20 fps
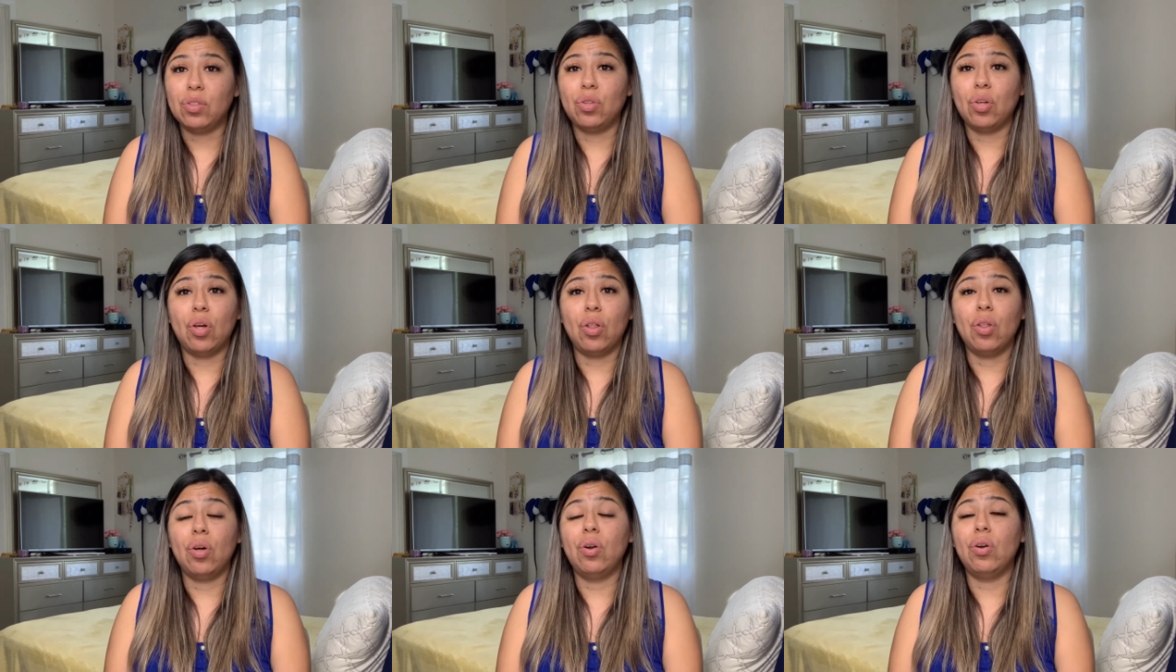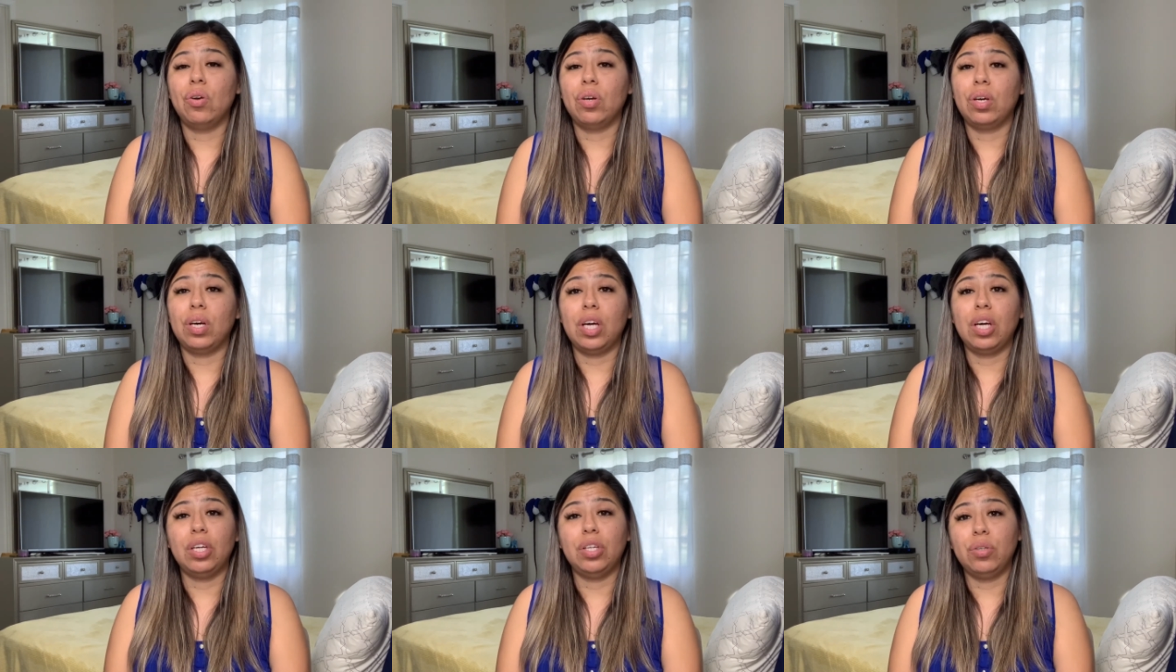todo lo
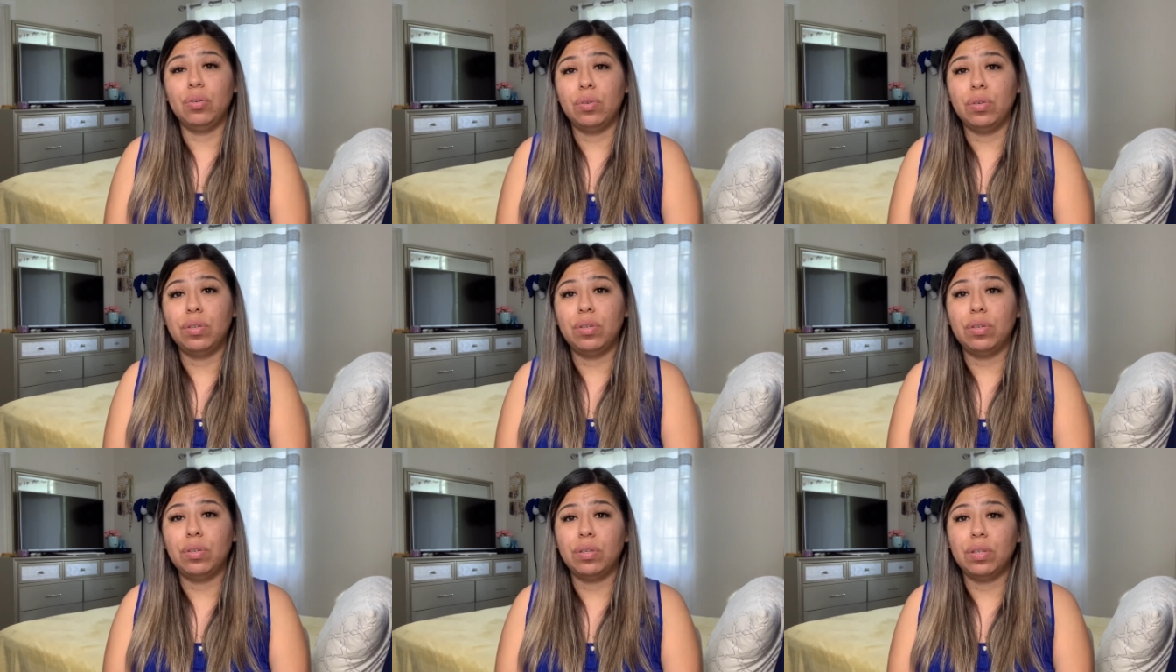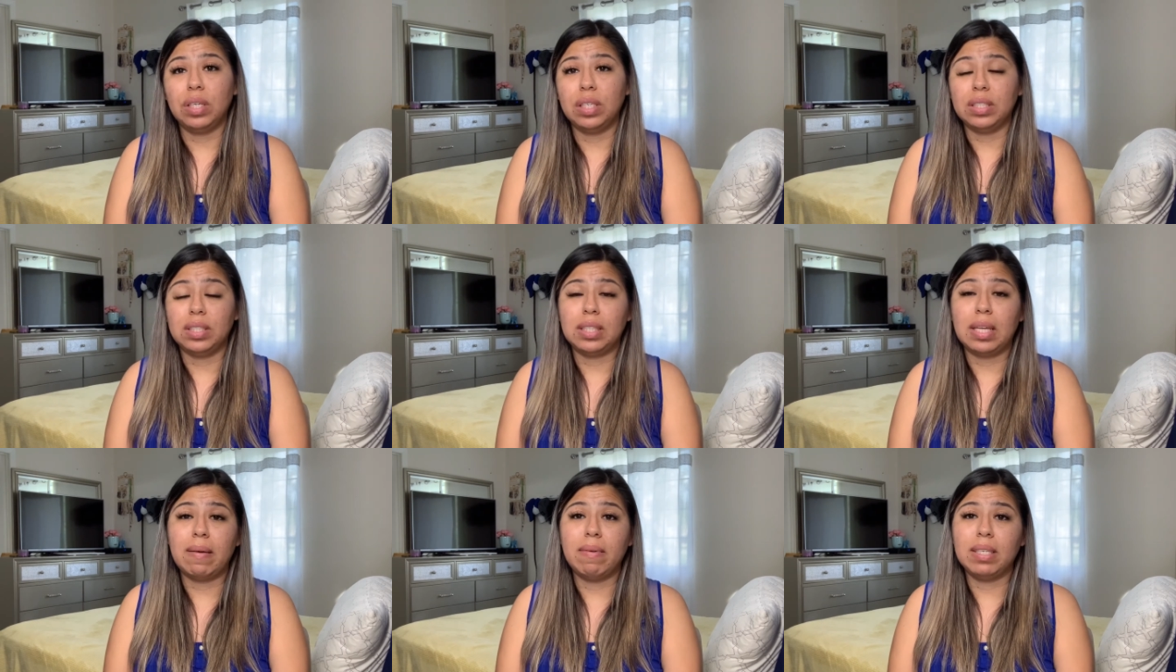que yo
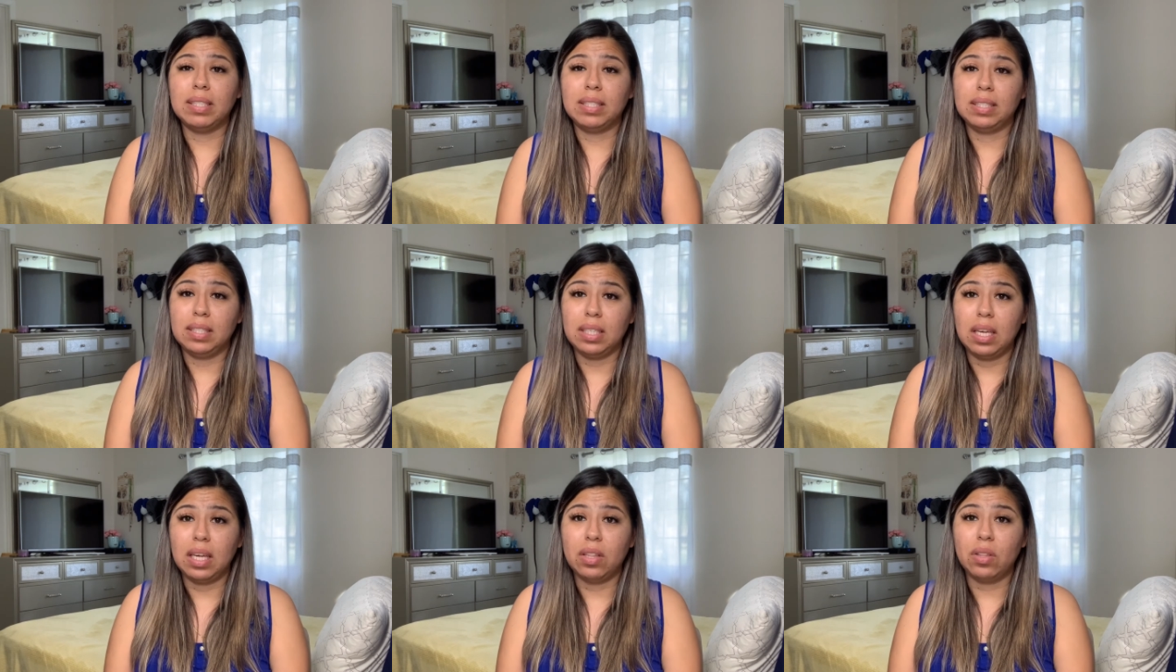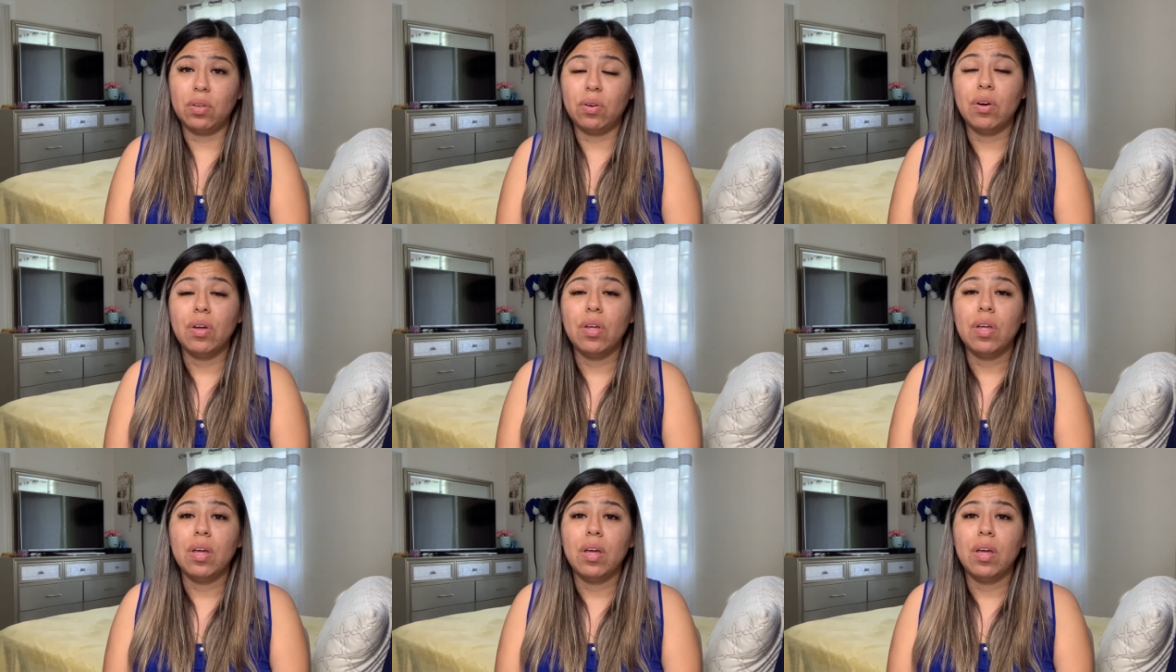estaba haciendo